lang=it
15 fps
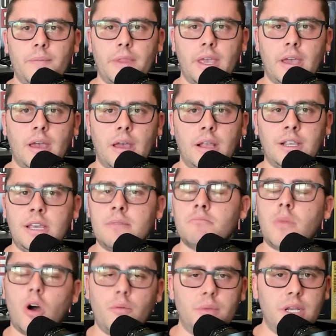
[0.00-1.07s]
Eh, gli
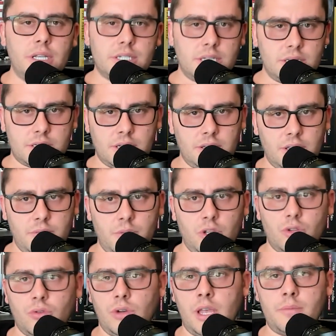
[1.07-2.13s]
immobili senza
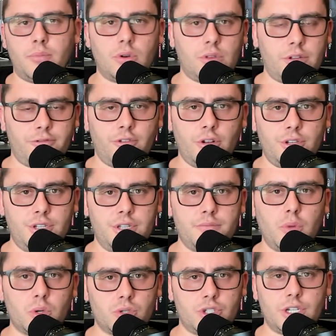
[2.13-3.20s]
debito e i portafogli di
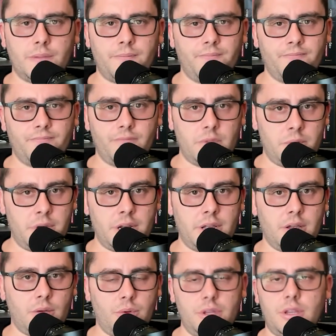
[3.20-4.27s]
borsa. Va
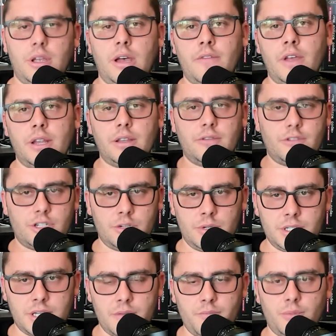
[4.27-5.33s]
bene? Quindi avete, facciamo
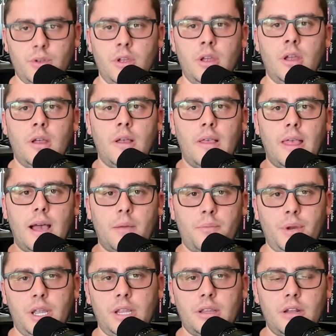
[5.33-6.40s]
un esempio,
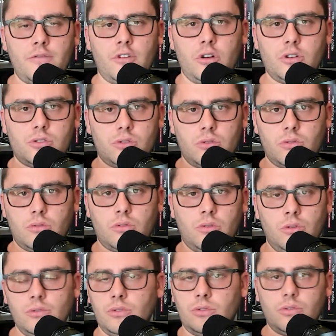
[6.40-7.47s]
aprite il vostro
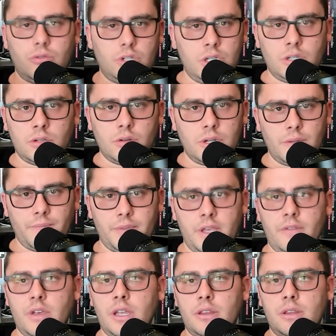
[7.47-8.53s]
conto titoli e
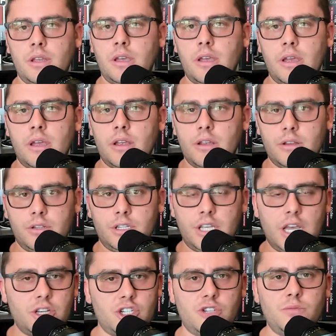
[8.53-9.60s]
avete
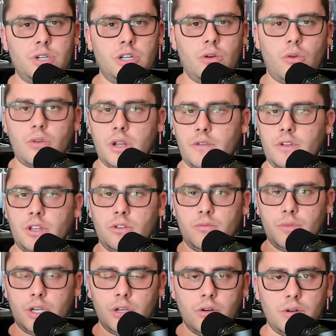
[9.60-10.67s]
10 milioni, avete un
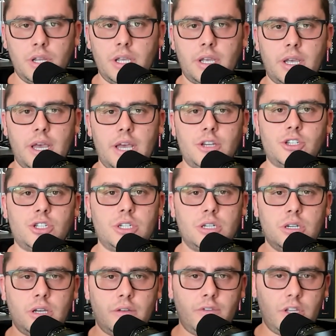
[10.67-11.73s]
milione in cash,
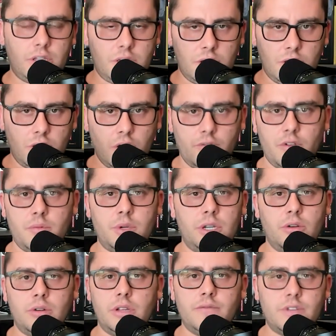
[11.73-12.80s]
avete 9
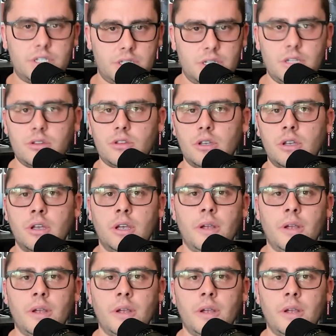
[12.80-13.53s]
milioni investiti